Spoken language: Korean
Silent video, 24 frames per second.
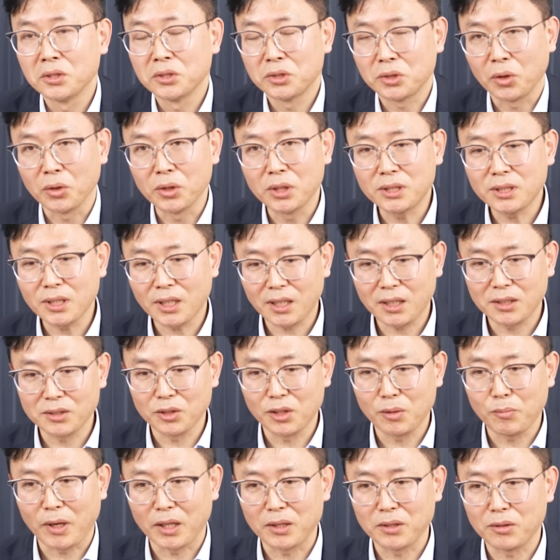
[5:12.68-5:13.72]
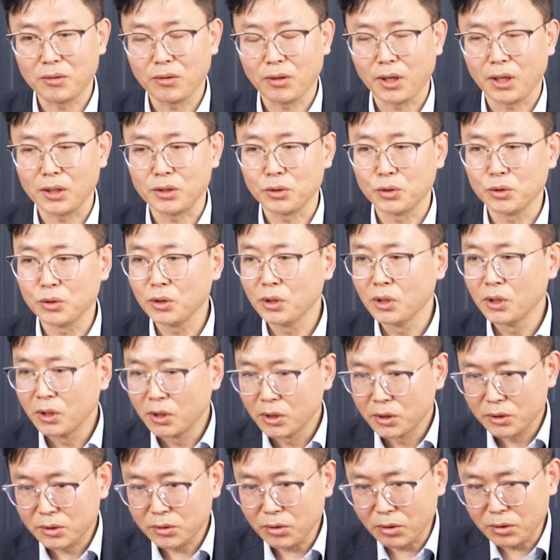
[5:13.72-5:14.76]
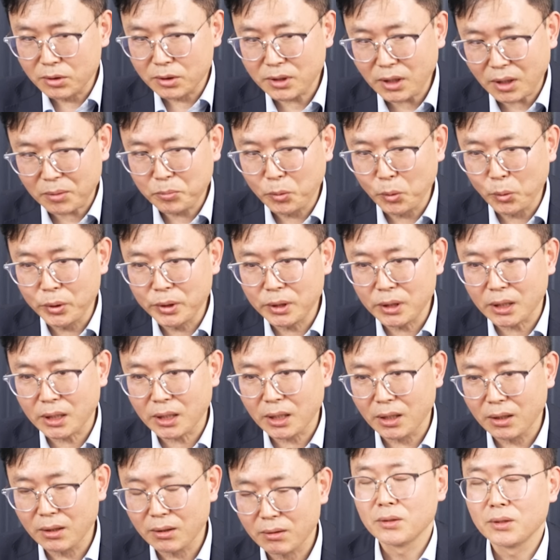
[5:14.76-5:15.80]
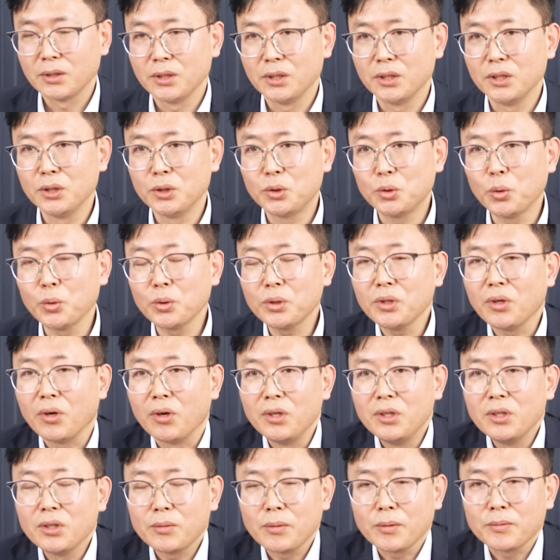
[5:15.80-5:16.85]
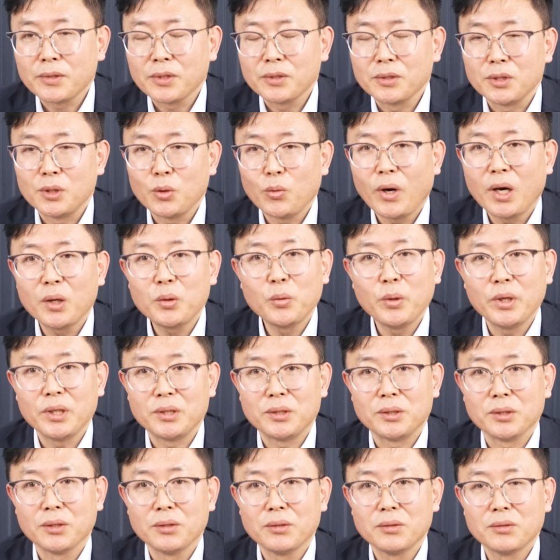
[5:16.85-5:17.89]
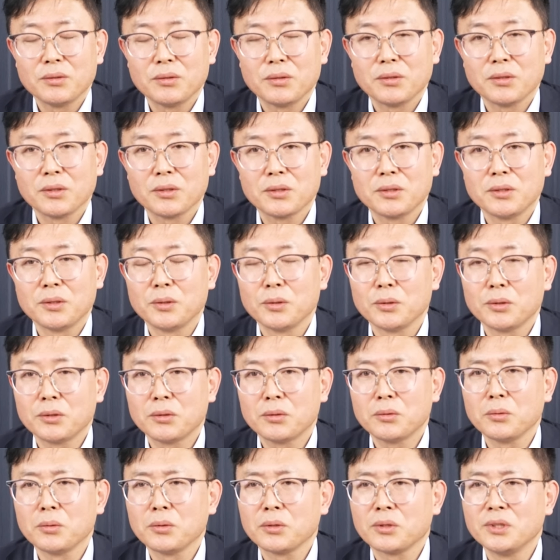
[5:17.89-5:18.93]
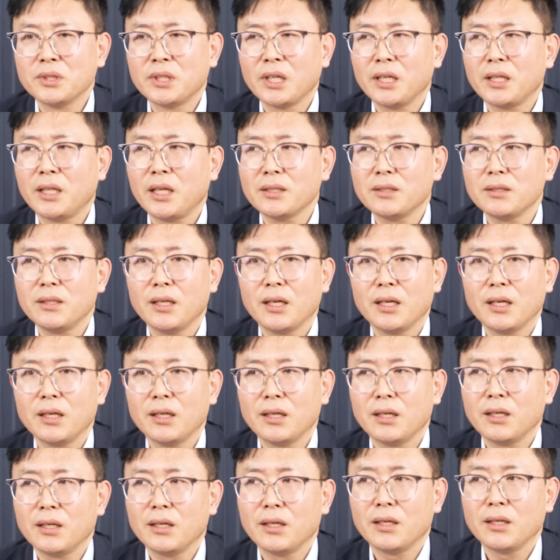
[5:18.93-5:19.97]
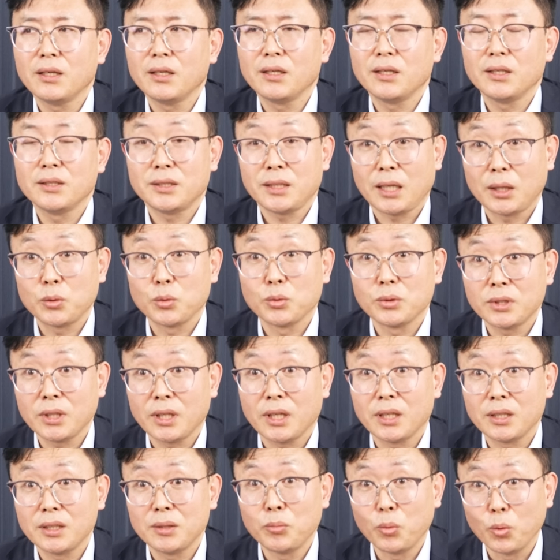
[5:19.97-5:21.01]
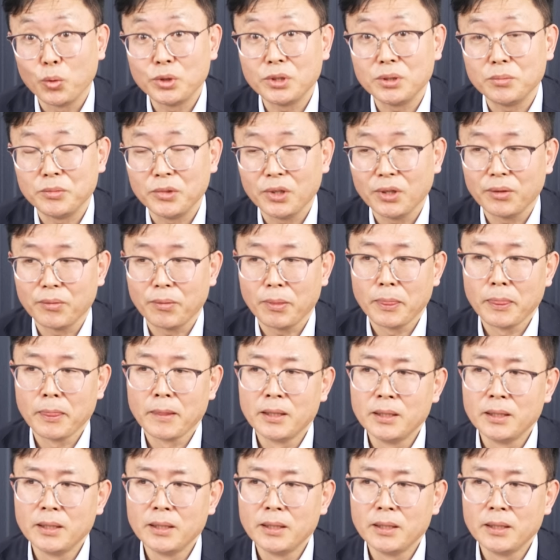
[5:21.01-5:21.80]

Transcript: 전기차라는 걸 만들어가지고 선을 딱 보이니까 이 초기 얼리어답터들이 환호했죠. 그리고 또 그게 테슬라 자동차를 보시면